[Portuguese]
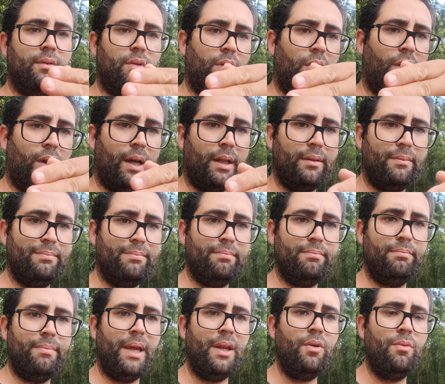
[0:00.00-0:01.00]
Coloca
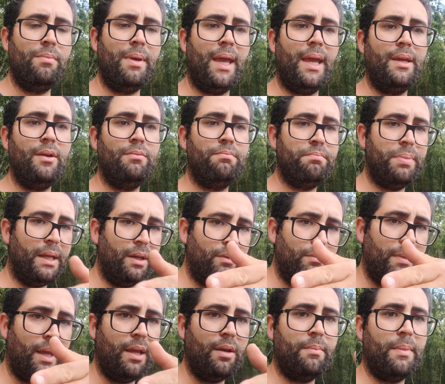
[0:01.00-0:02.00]
bem no meio, bem no
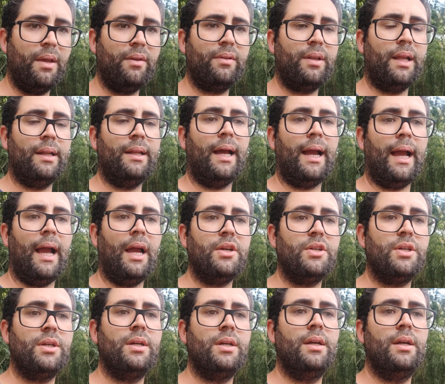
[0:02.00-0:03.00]
meio mesmo da, da
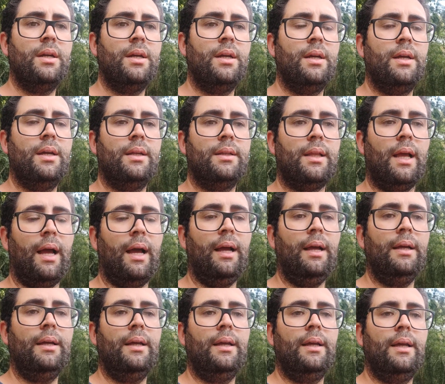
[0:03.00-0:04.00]
caixa, tá?
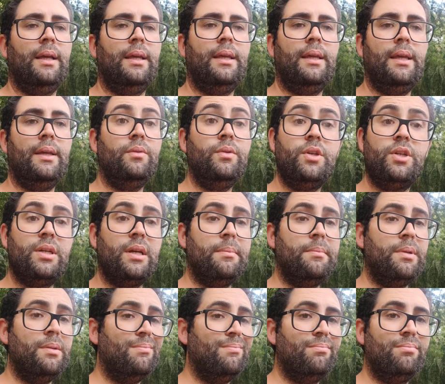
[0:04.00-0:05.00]
E o
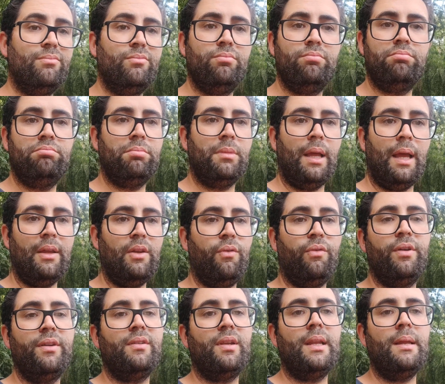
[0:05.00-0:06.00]
enxame é
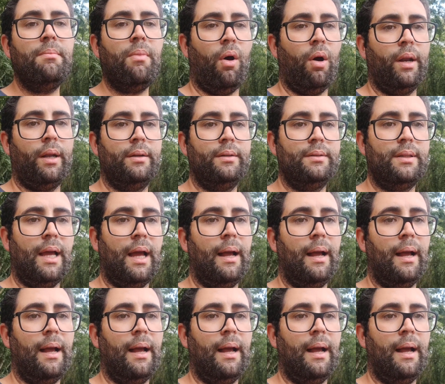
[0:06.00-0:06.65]
difícil ir embora. Tá?